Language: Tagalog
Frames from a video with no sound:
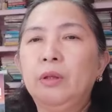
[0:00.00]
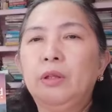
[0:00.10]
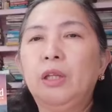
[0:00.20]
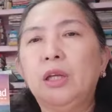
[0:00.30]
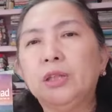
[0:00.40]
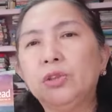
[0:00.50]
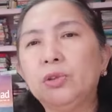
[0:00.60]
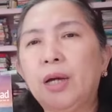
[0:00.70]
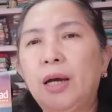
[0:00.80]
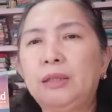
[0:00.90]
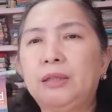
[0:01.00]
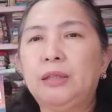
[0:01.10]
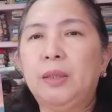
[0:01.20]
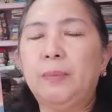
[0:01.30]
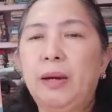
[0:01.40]
tinouch yung eyes
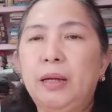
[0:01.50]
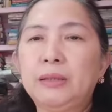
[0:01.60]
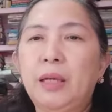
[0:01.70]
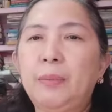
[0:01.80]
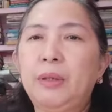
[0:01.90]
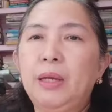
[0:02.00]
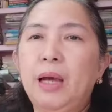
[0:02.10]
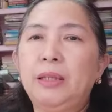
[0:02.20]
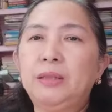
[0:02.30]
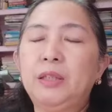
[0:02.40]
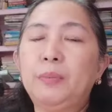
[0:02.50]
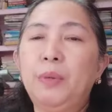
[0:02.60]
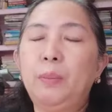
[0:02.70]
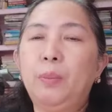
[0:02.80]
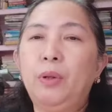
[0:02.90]
niya, parang sabi niya, I see
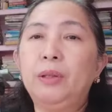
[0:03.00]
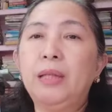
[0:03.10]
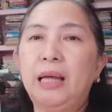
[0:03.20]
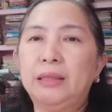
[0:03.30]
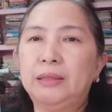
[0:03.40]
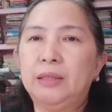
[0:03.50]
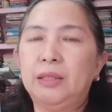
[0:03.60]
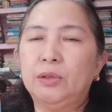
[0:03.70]
people dancing.